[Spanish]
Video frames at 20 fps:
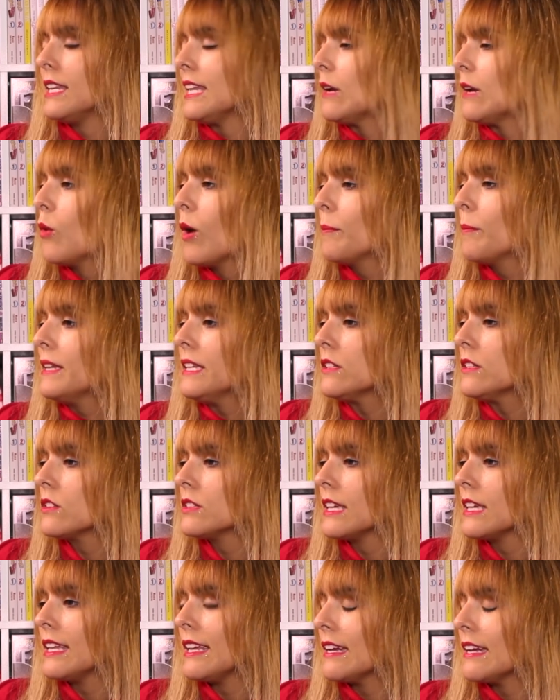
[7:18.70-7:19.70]
Ni guapi ni
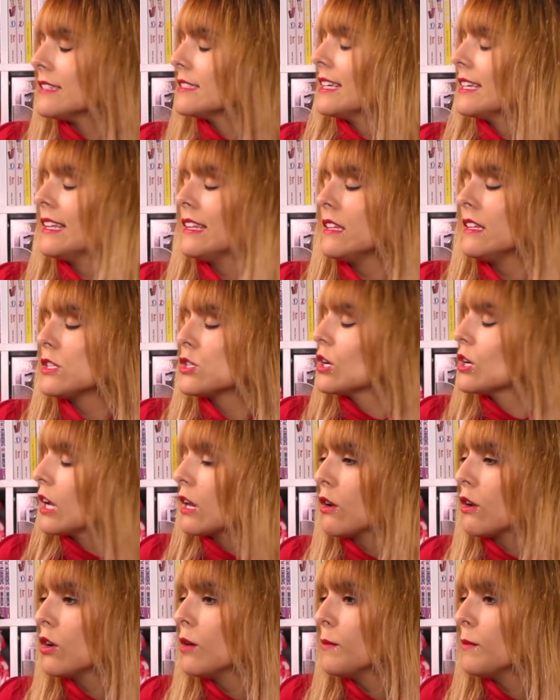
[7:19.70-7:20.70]
tonterías. He dicho
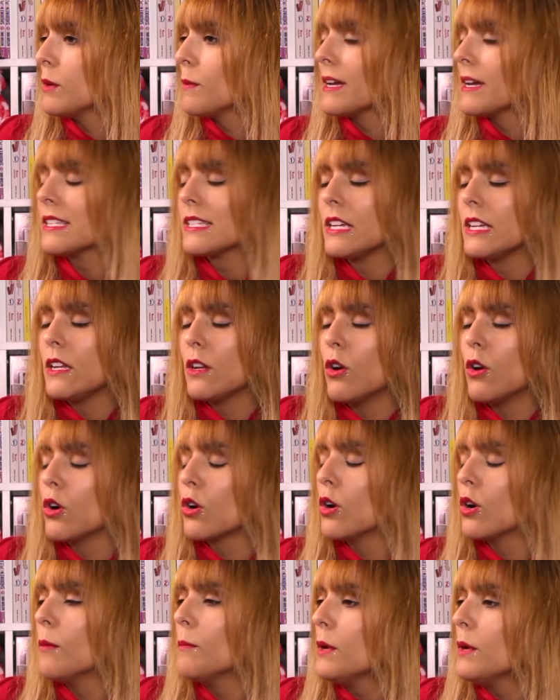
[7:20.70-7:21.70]
que no compro más y
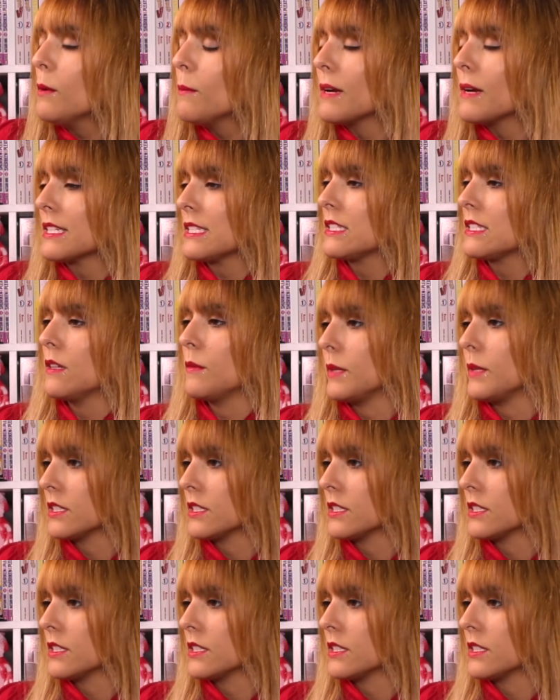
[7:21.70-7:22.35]
no, compro más este